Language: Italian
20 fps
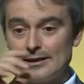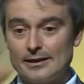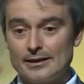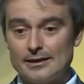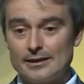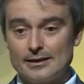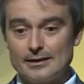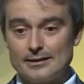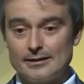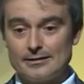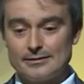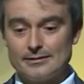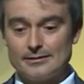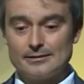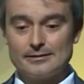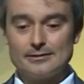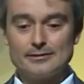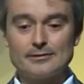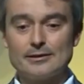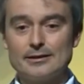
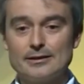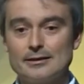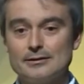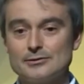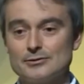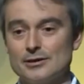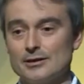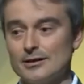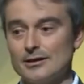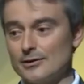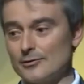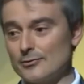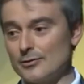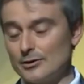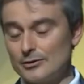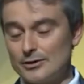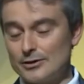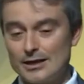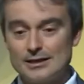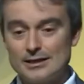il, legge,
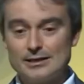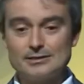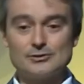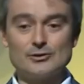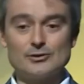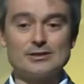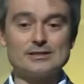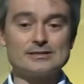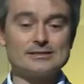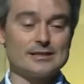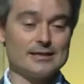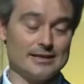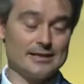quello della il legionario.